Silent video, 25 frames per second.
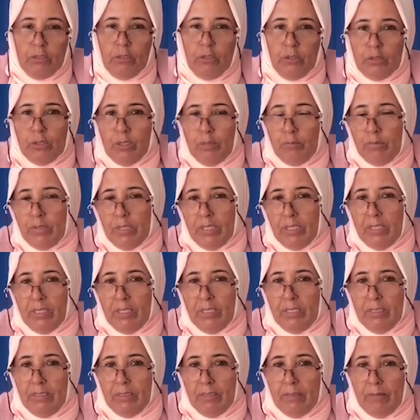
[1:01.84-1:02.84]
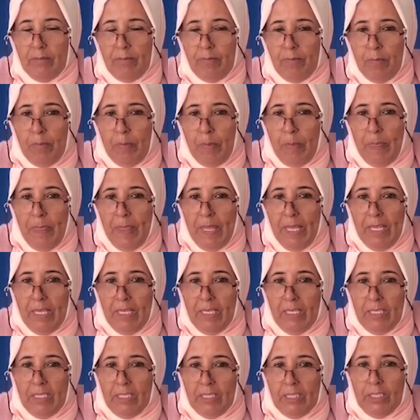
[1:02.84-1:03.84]
تعتبر
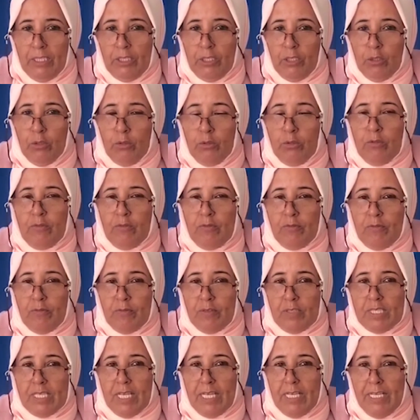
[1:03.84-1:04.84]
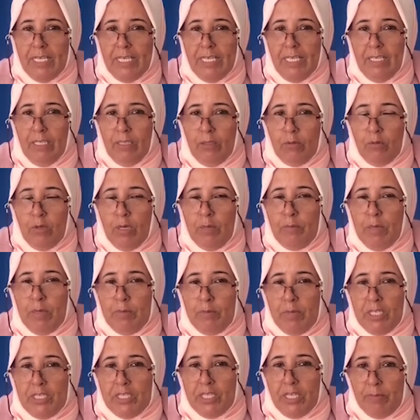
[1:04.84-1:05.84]
يعني عنف صريح
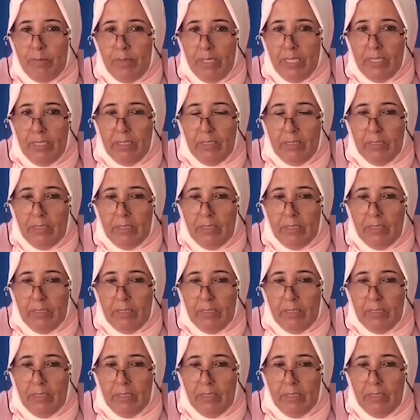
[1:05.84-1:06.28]
وأمام الجميع